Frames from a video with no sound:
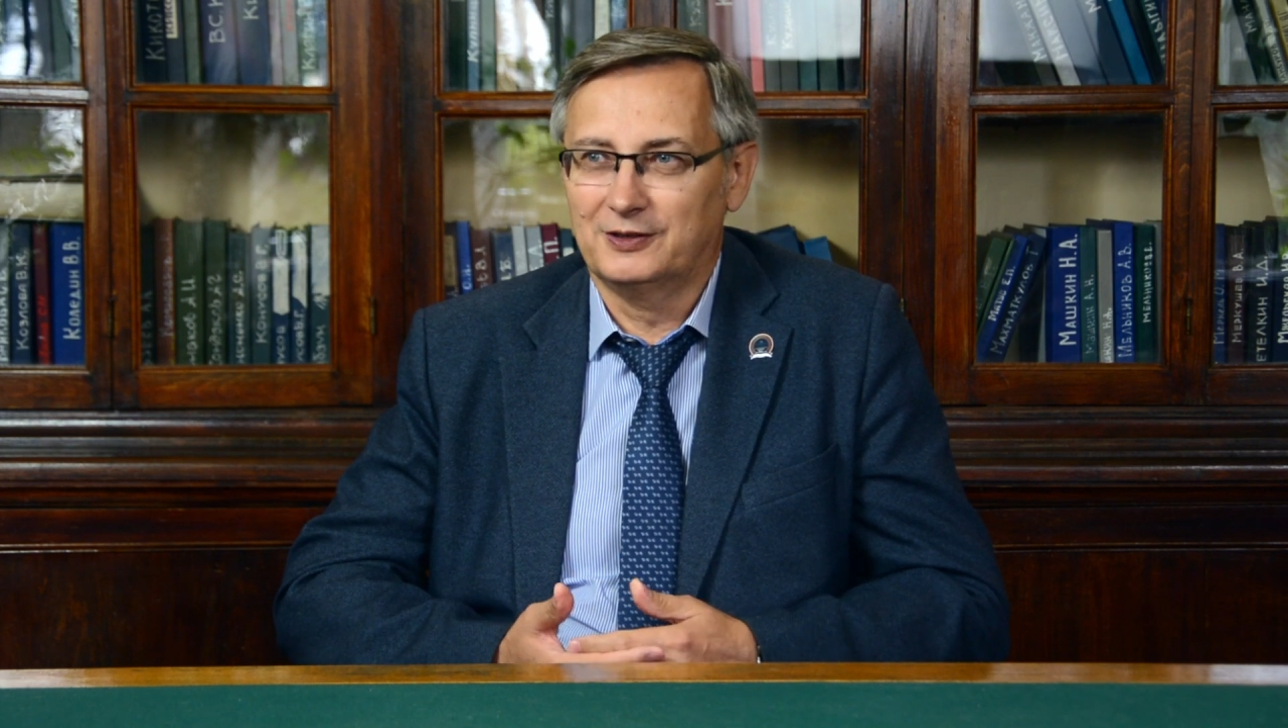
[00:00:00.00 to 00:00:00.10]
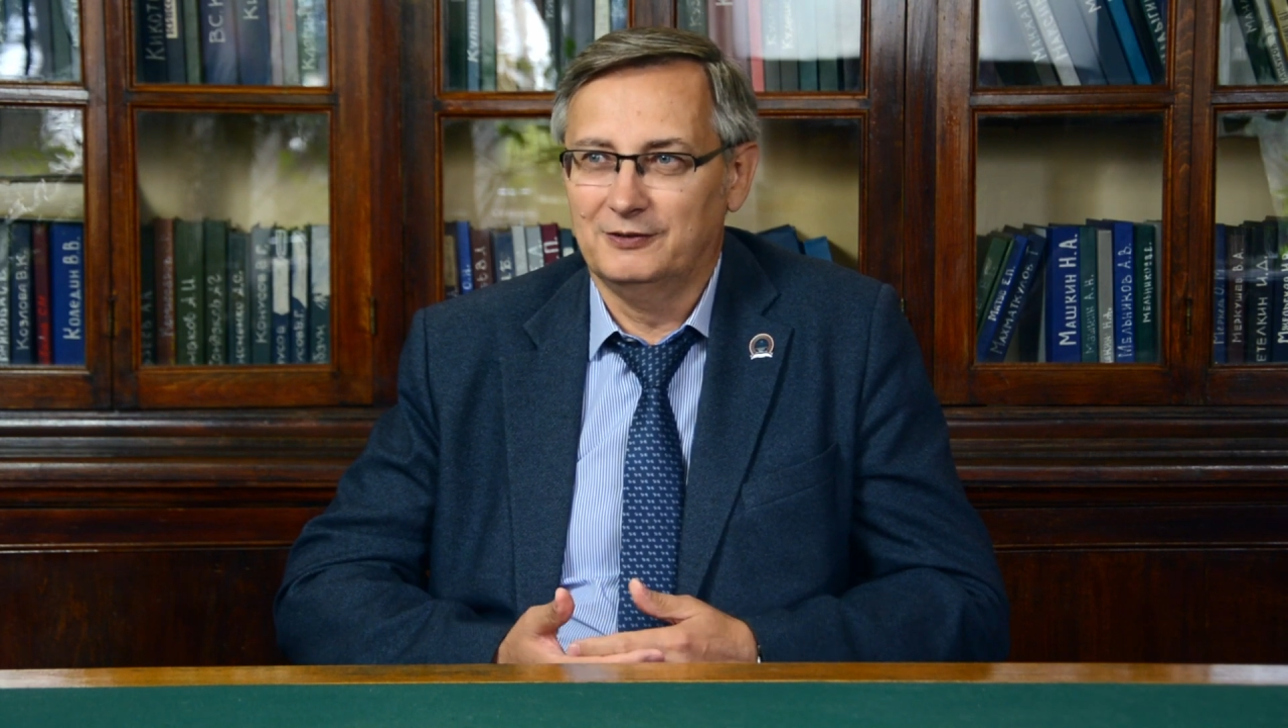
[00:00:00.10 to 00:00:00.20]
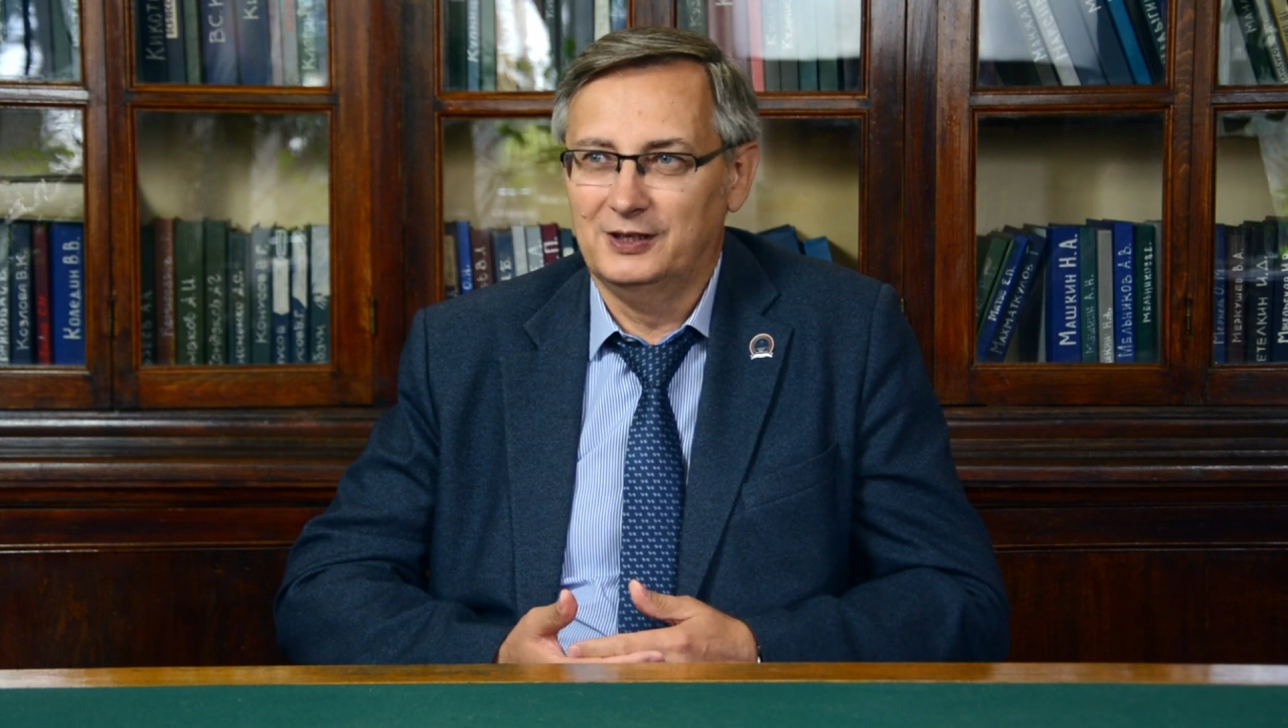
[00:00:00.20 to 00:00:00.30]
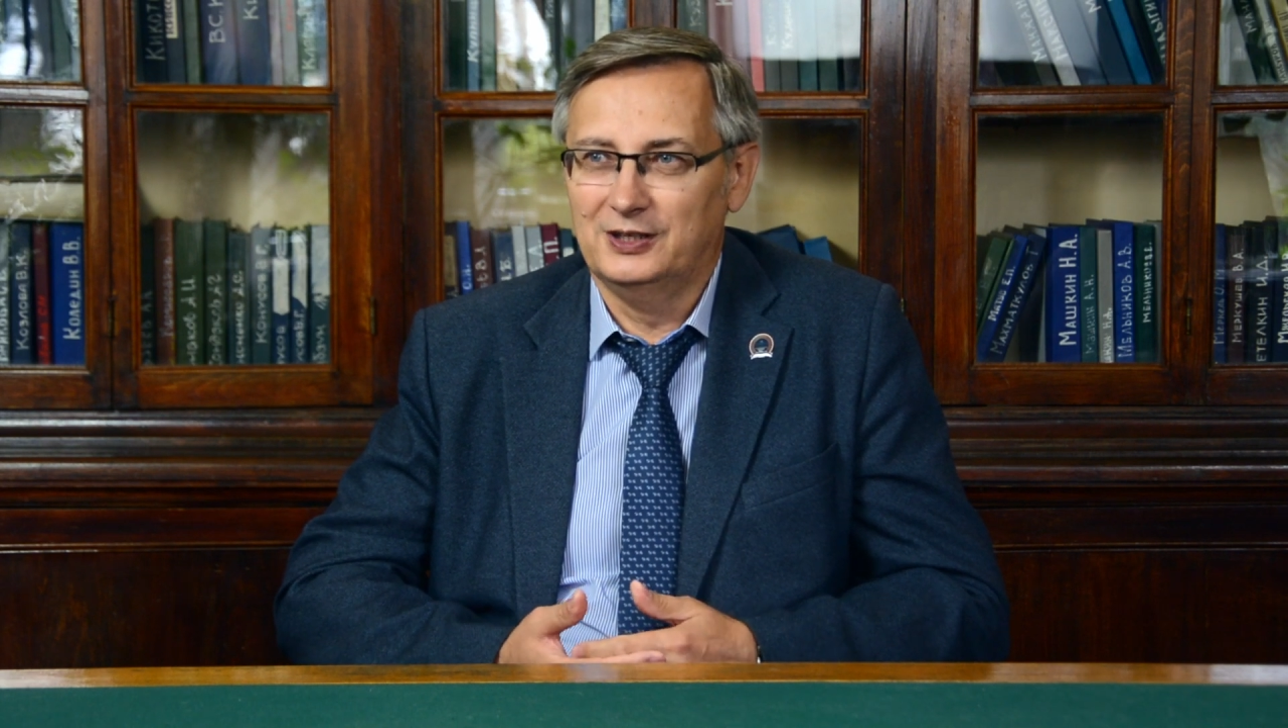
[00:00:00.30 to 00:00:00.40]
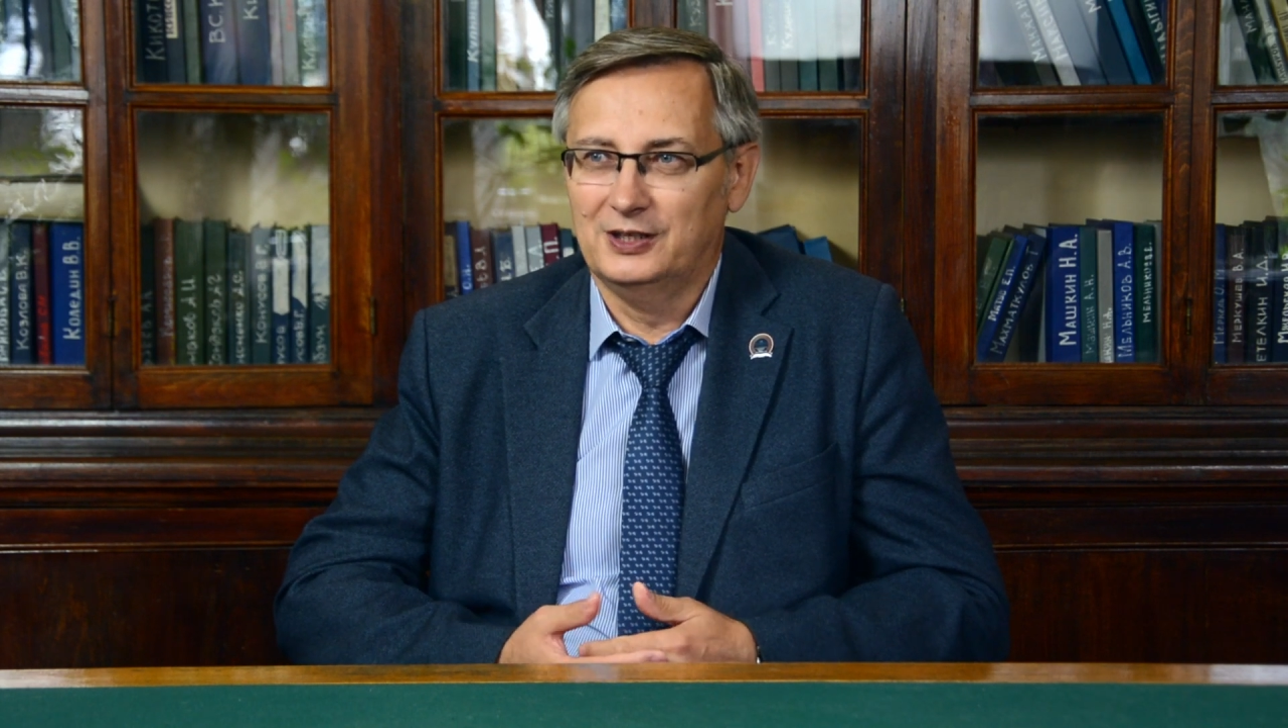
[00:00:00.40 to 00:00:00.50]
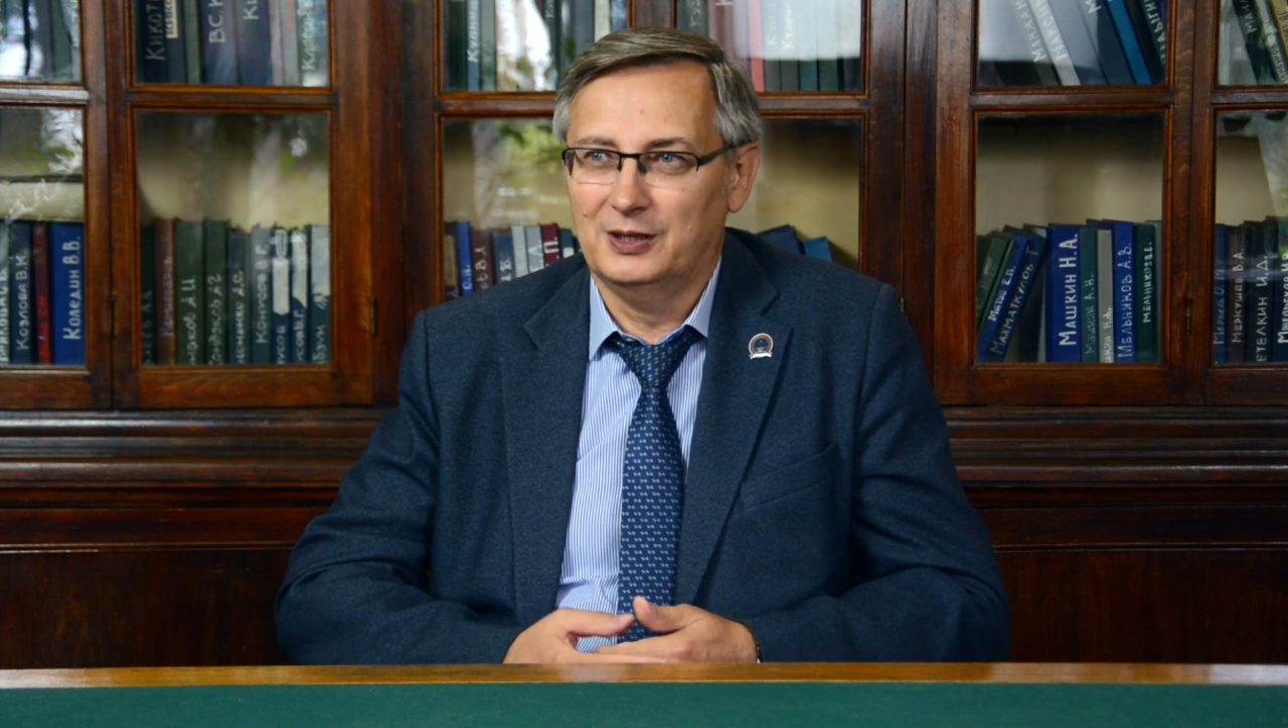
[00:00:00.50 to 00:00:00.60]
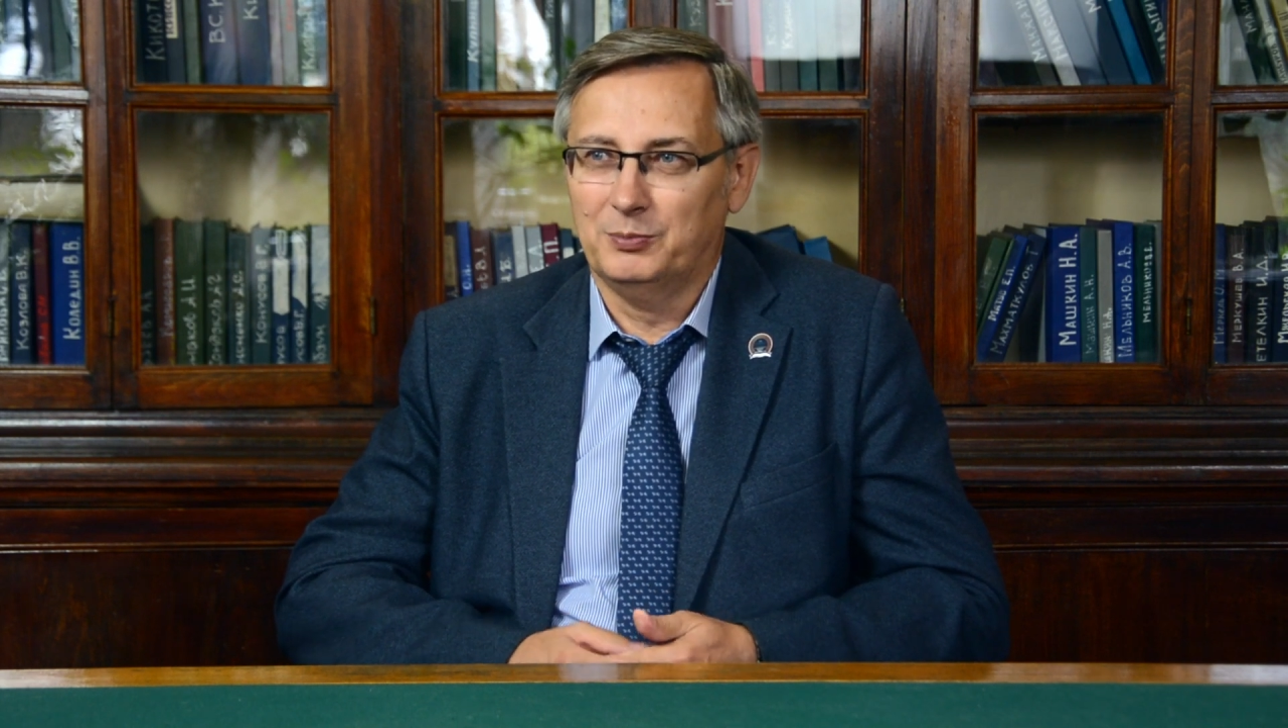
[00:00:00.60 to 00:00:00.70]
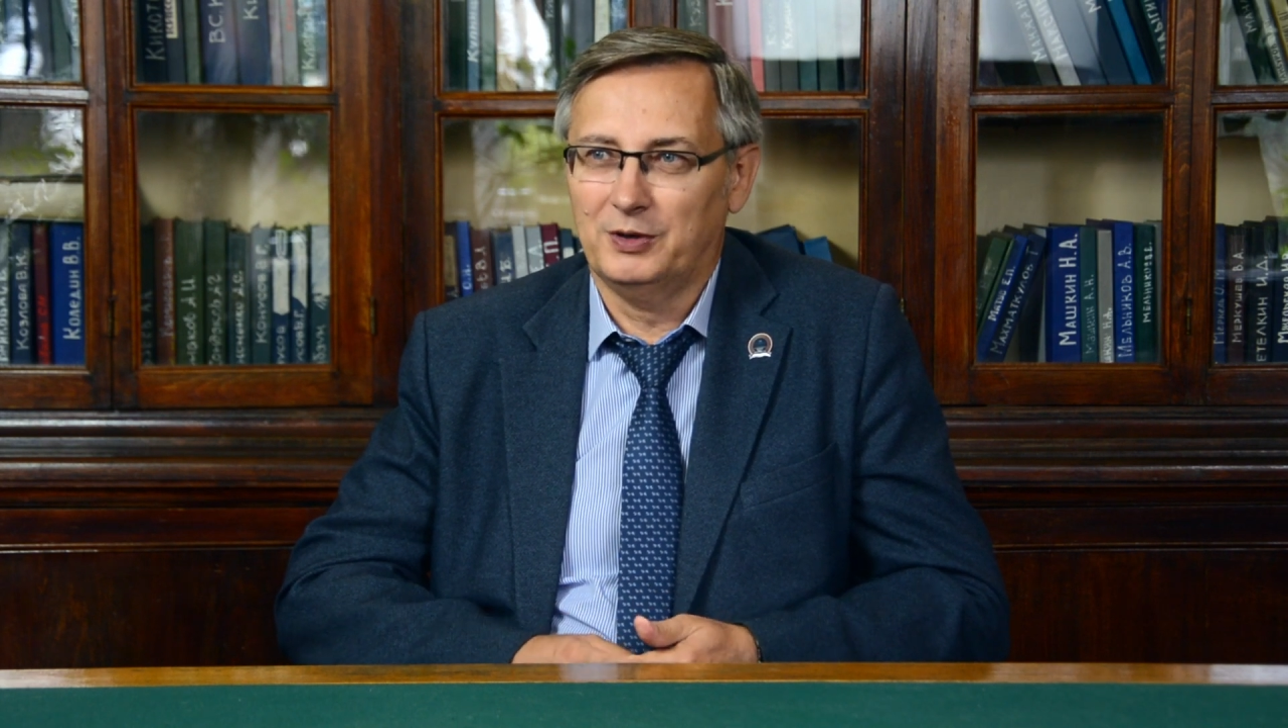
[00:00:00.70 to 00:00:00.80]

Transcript: криволинейные